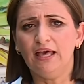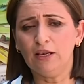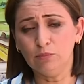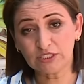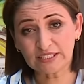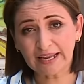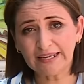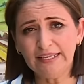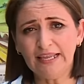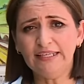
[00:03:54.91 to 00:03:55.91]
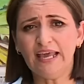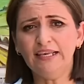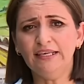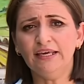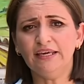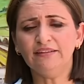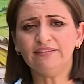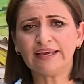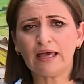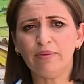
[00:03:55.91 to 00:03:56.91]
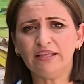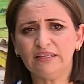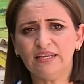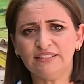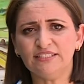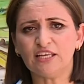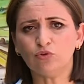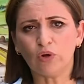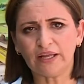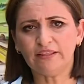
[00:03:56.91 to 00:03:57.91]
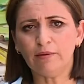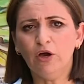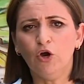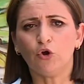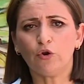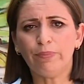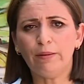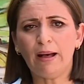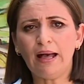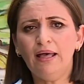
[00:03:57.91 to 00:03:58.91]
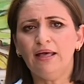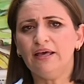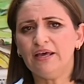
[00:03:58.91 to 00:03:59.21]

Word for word: المستقلة للانتخابات التي ستقدم ربما آه،